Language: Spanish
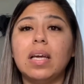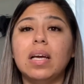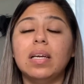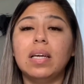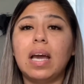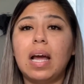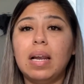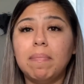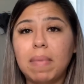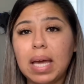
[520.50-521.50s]
y al
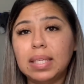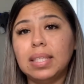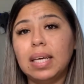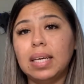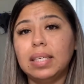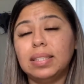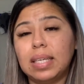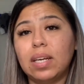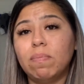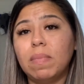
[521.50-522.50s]
mes de
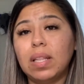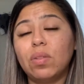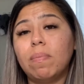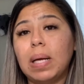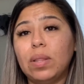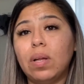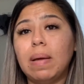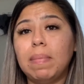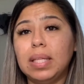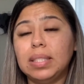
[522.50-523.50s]
estarme tomando la
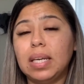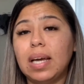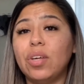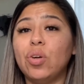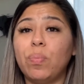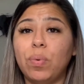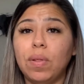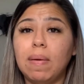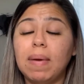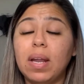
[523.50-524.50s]
medicina yo
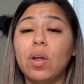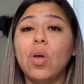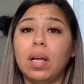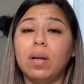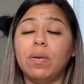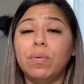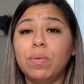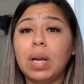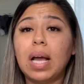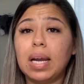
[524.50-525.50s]
pude ver
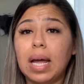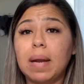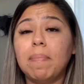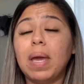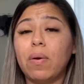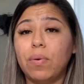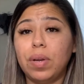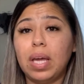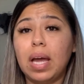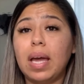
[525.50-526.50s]
una gran
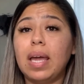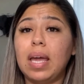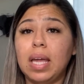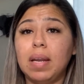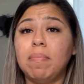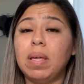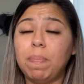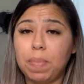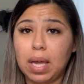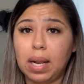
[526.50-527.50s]
mejoría en mi
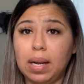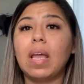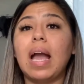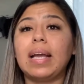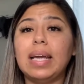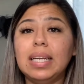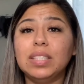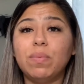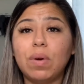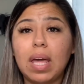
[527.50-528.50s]
piel. Aquí les
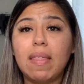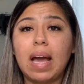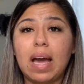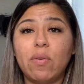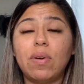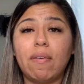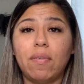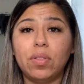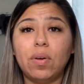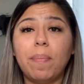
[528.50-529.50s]
voy a dejar una
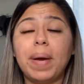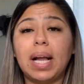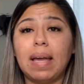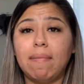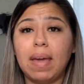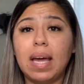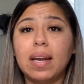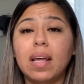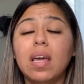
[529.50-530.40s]
foto para que vean